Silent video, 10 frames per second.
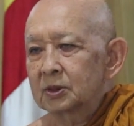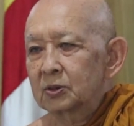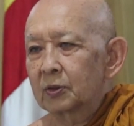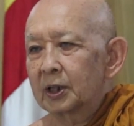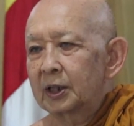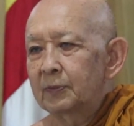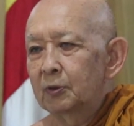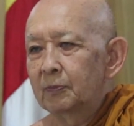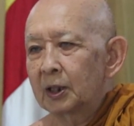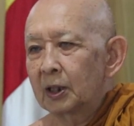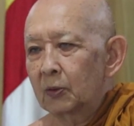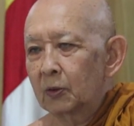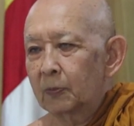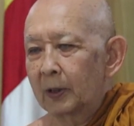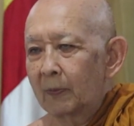Seorang ibu
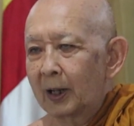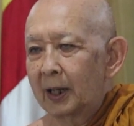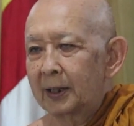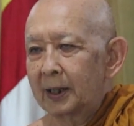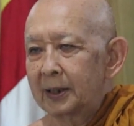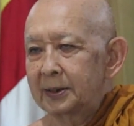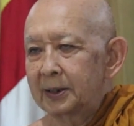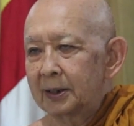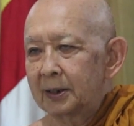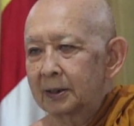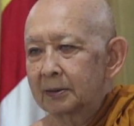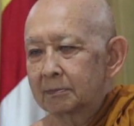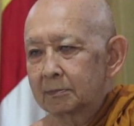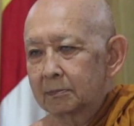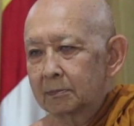mengeluh bahwa anaknya
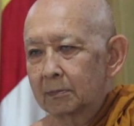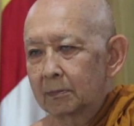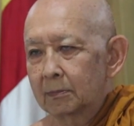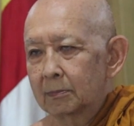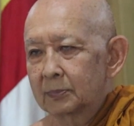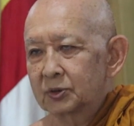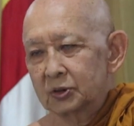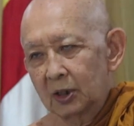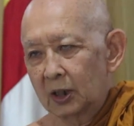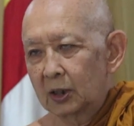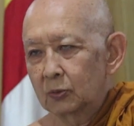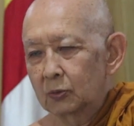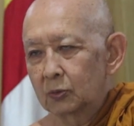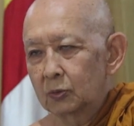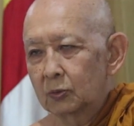
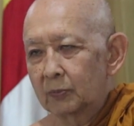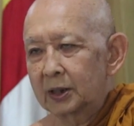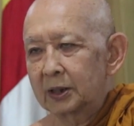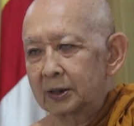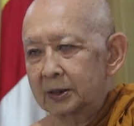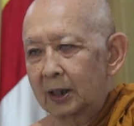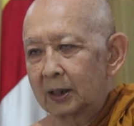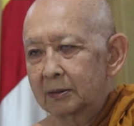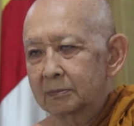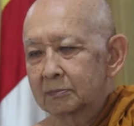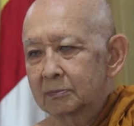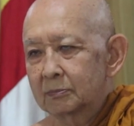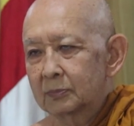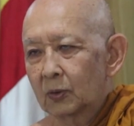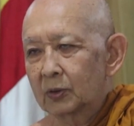selalu menentang
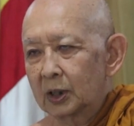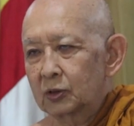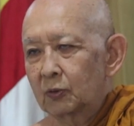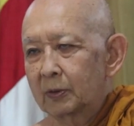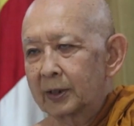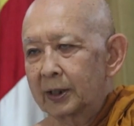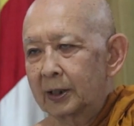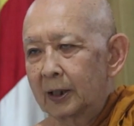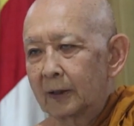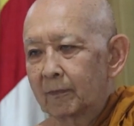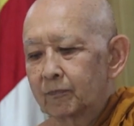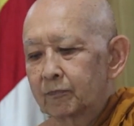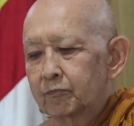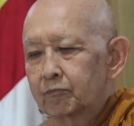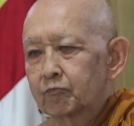orang tua mereka,
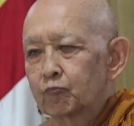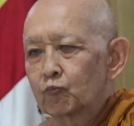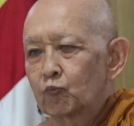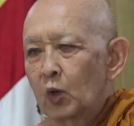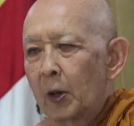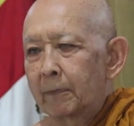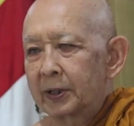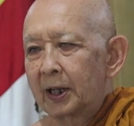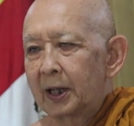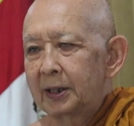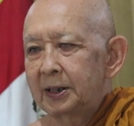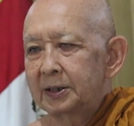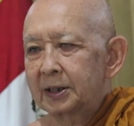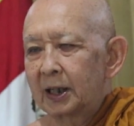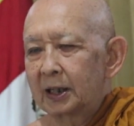
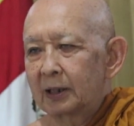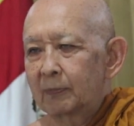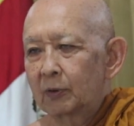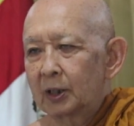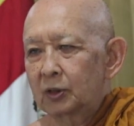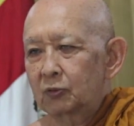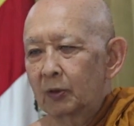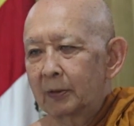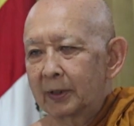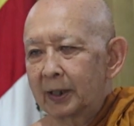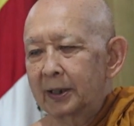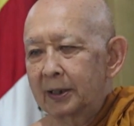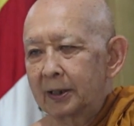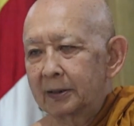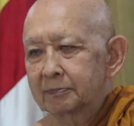berani terhadap orang tua
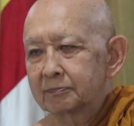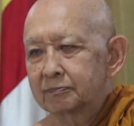mereka,